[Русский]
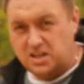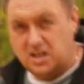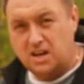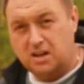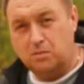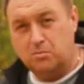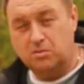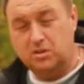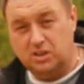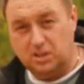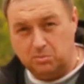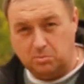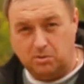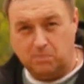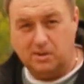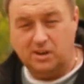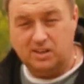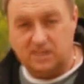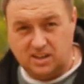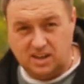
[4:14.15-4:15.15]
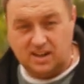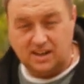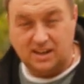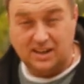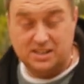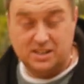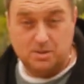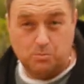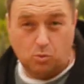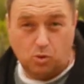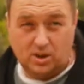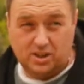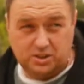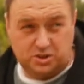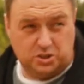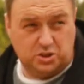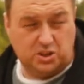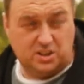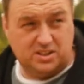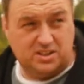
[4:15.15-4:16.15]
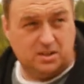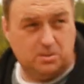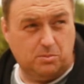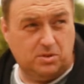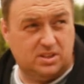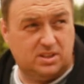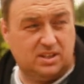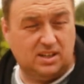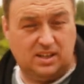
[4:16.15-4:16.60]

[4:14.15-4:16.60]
снегом, глыбом и льда. И а тем более сейчас зимы